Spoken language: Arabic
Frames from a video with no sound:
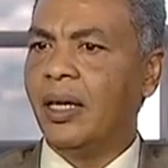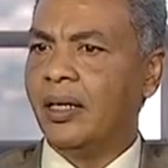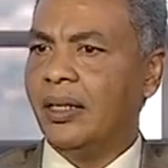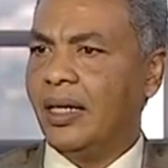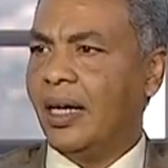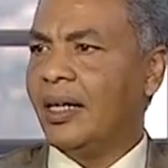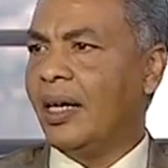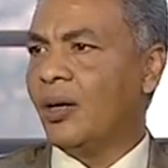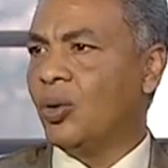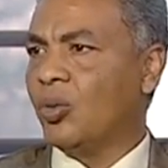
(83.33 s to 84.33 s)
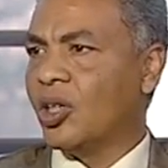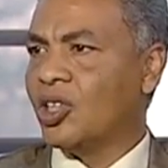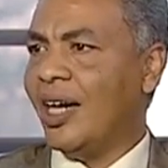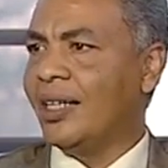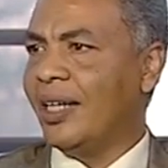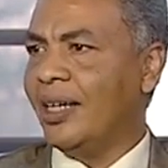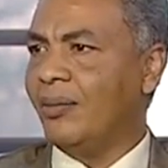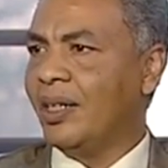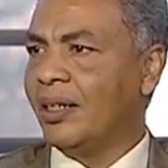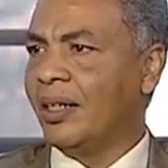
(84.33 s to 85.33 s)
يعني انا اكون مرشحه
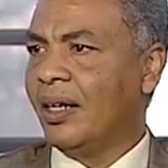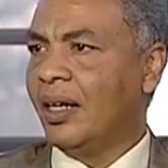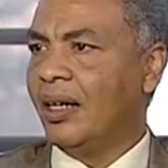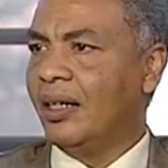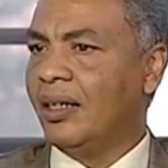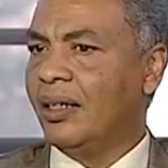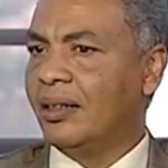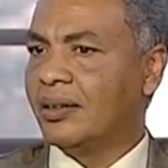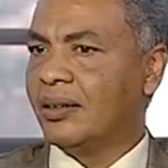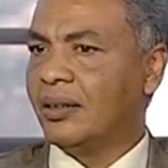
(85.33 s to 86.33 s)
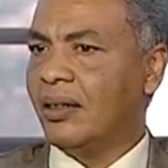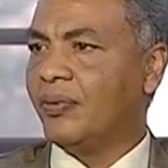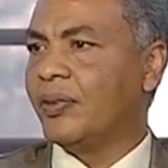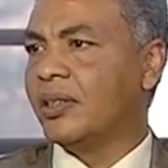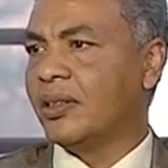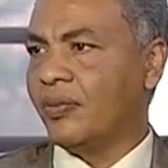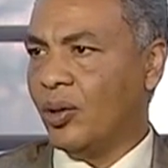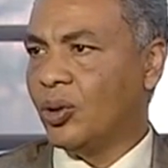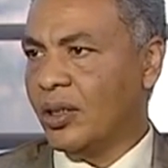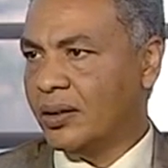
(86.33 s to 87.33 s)
دائما لاستضافه
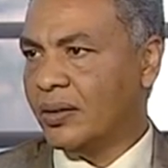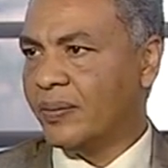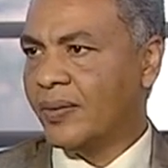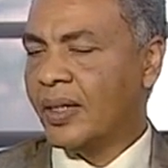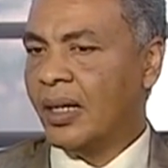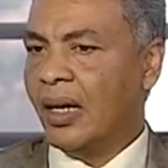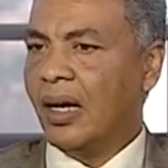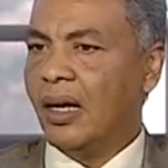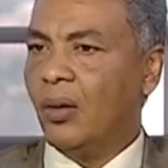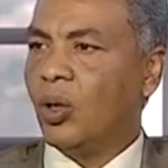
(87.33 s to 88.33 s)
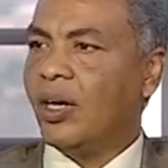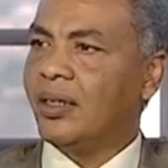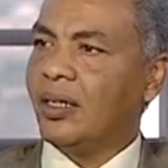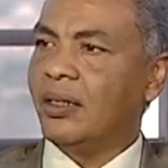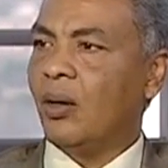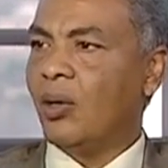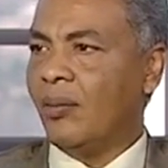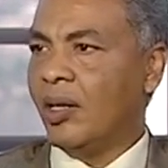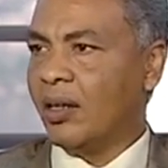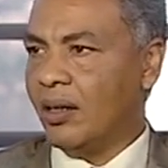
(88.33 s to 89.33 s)
التفاوضات آه. آه. وقطر دولة
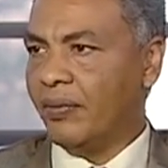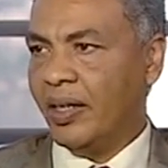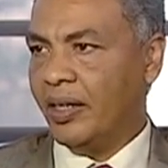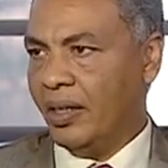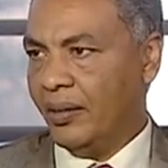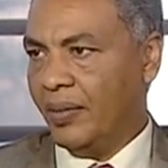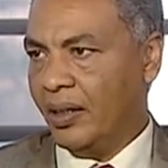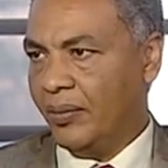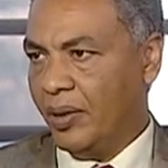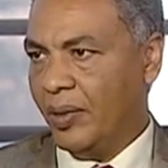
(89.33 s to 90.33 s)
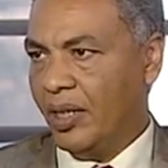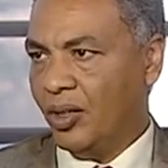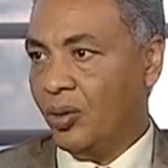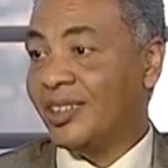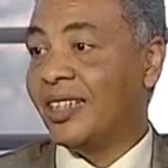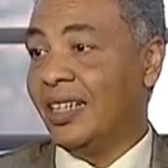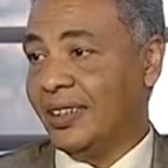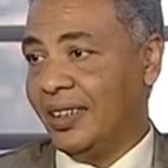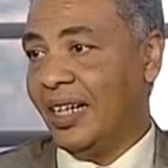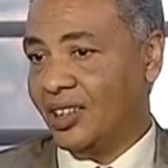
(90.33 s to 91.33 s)
مارقة فهي ما لا تمثل
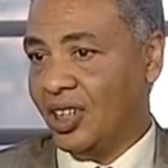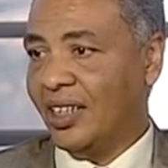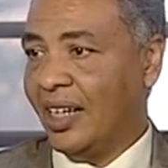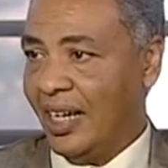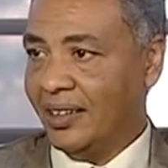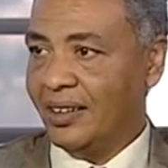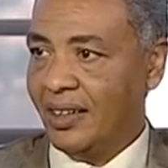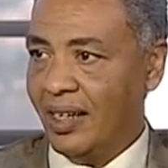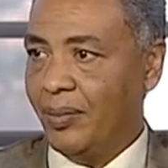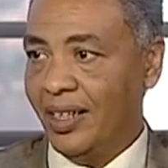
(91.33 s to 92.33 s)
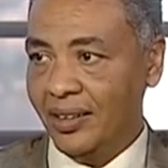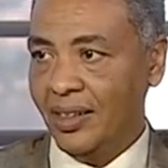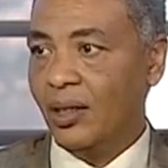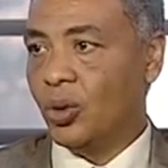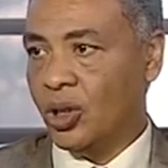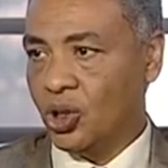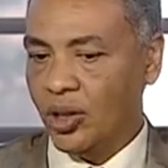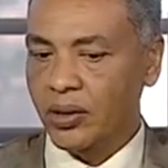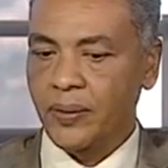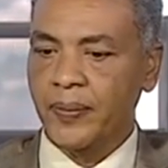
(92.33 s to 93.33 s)
الاعتدال عشان كده أنا حددتها بالاعتدال
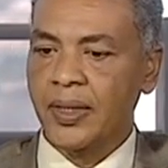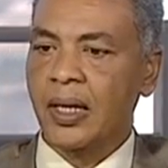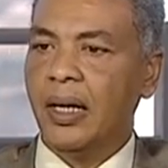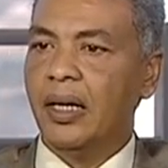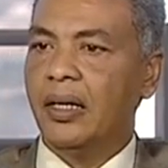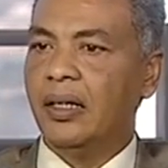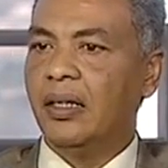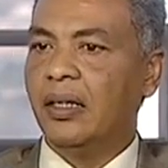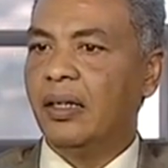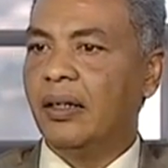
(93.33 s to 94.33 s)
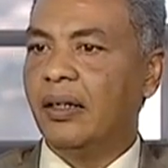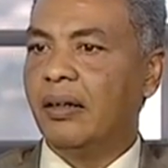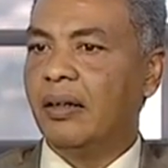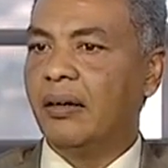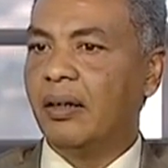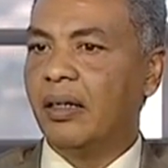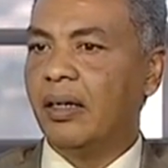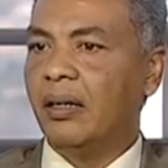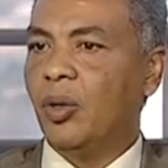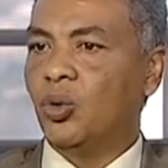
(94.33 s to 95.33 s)
والنشاط آه. آه, آه،
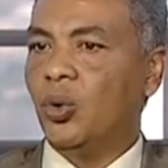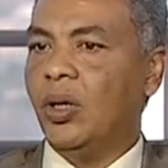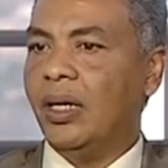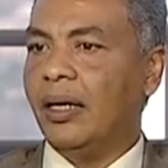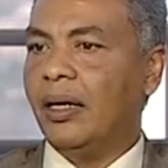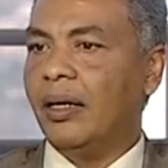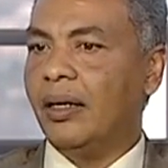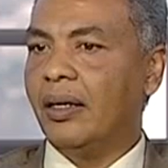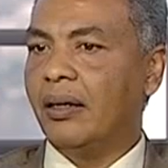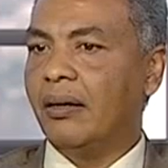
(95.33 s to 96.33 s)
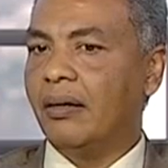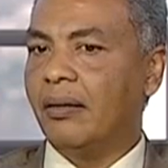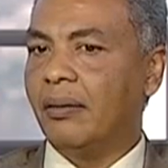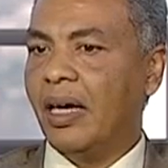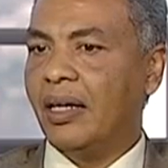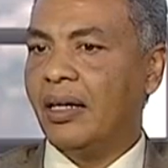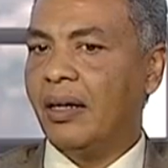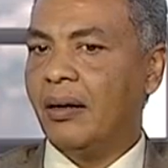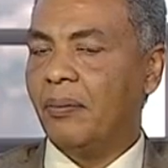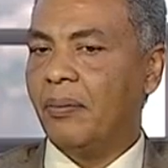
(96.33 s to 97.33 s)
الموضوع آه
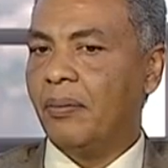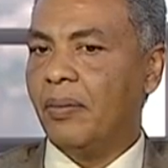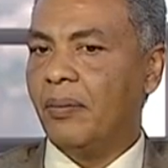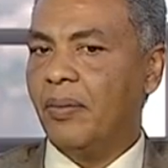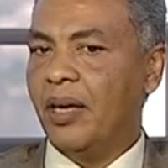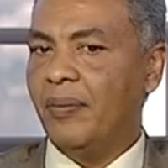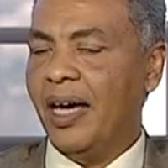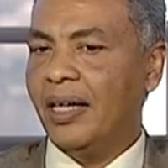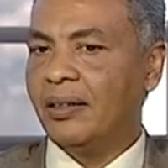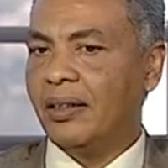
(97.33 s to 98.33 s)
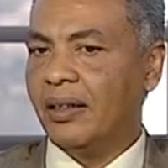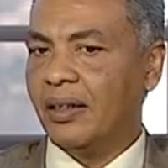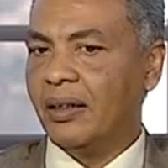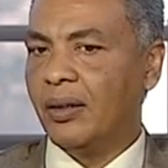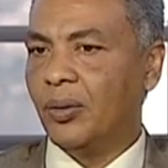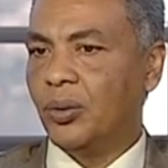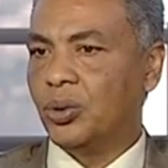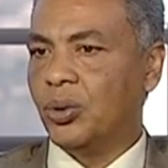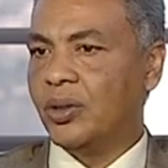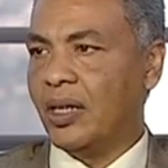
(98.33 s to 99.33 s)
أن ما بعد آه
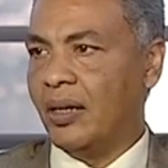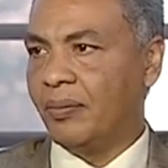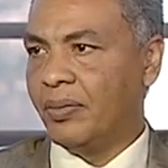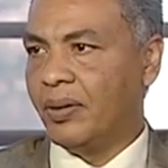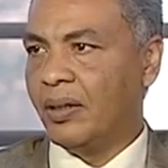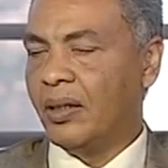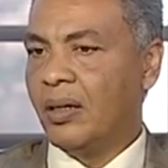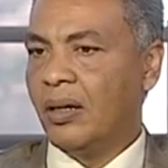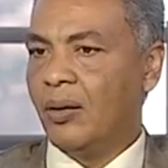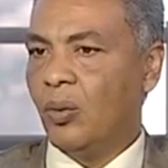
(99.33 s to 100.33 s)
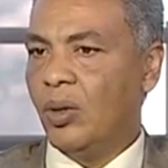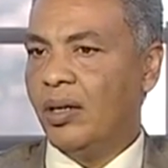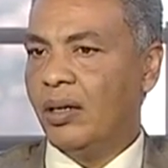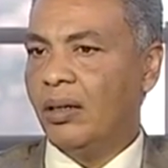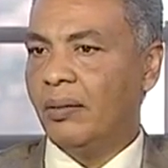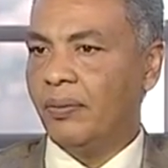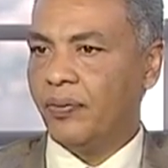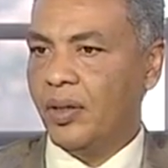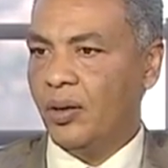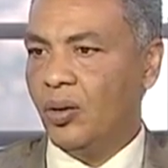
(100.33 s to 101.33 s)
وصول ترامب
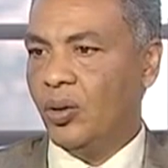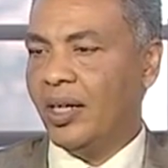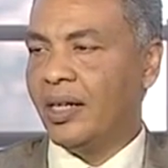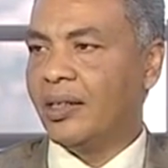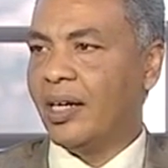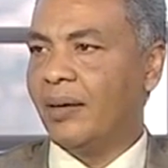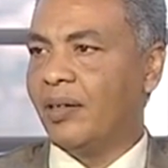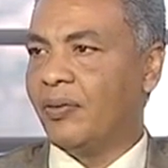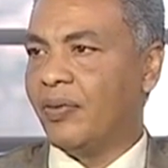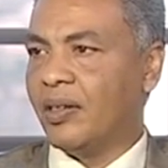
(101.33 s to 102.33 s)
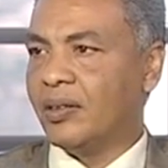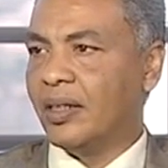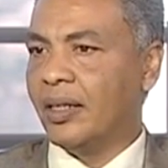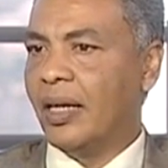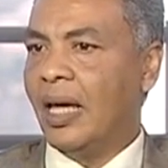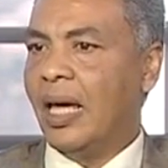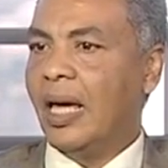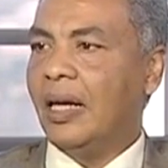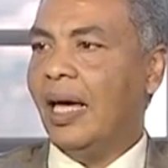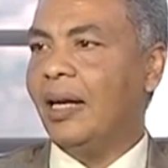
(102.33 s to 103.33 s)
وهناك انتخابات في فرنسا
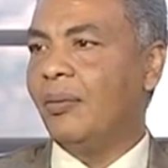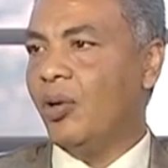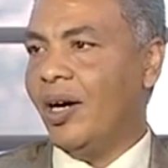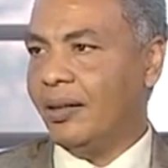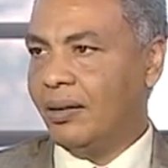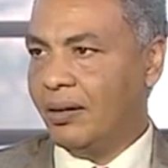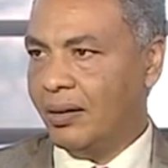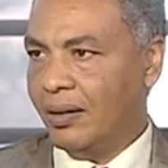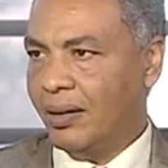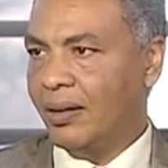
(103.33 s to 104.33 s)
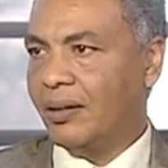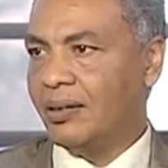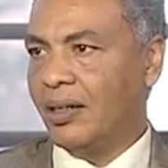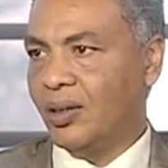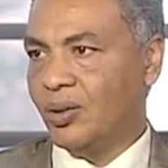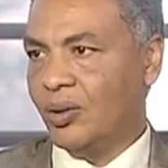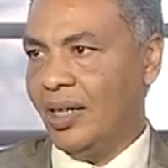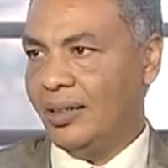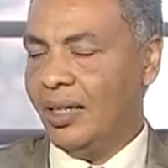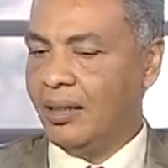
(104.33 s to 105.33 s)
العالم بيعاد آه، صياغته
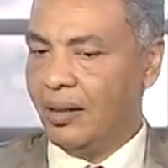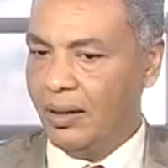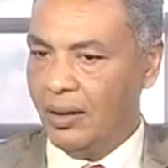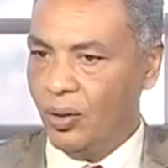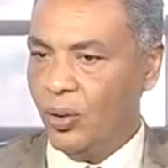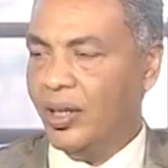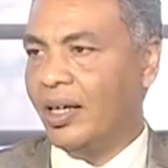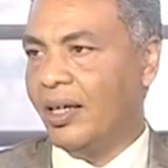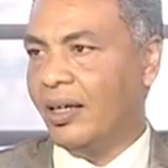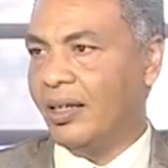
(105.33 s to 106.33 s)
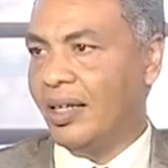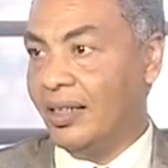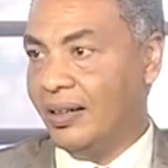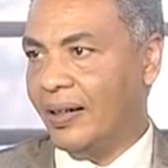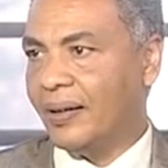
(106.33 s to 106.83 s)
يحتاج رؤية جديدة